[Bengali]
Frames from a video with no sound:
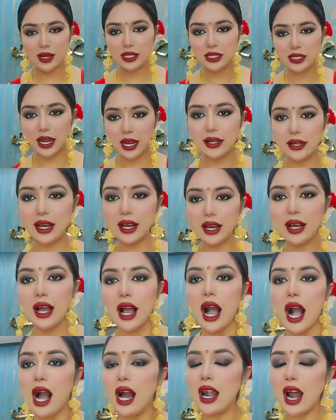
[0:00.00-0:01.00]
নেবেন শাড়িটা
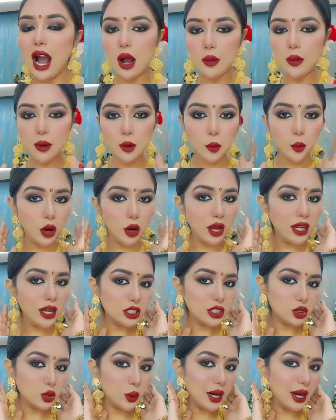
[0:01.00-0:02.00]
আর আমার পরা
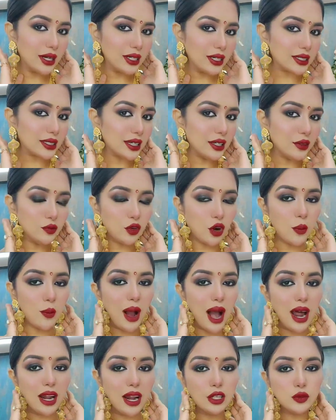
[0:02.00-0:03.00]
এই জুয়েলারিটা ফ্রম
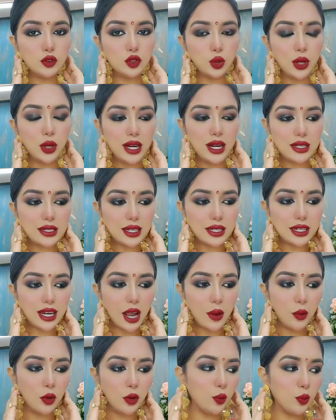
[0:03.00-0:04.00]
আলিফ জুয়েলার্স অ্যান্ড
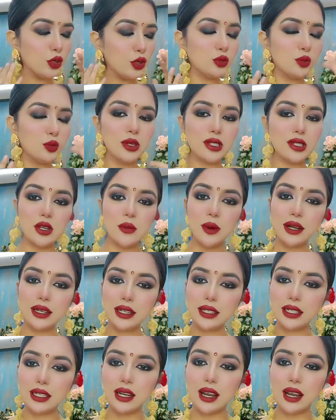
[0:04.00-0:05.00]
ডায়মন্ড পুলিশ প্লাজা
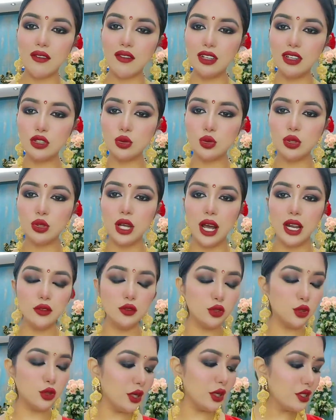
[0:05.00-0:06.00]
মার্কেটের লেভেল টুতে
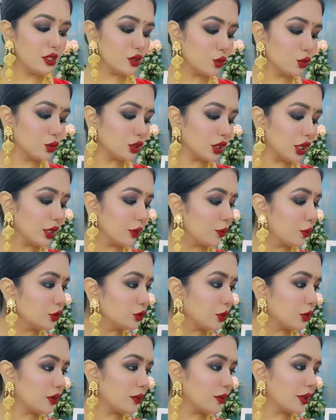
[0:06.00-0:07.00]
আলিফ জুয়েলার্স গুলশানের
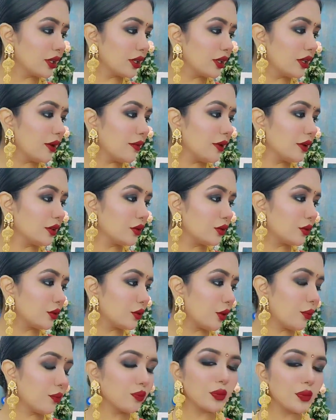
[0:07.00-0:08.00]
পুলিশ প্লাজা মার্কেটের লেভেল
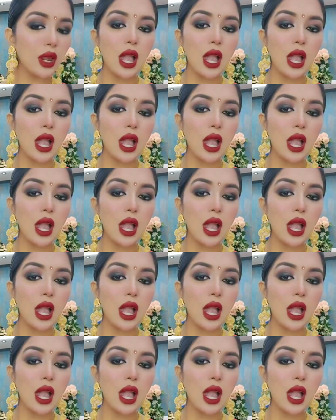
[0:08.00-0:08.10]
টু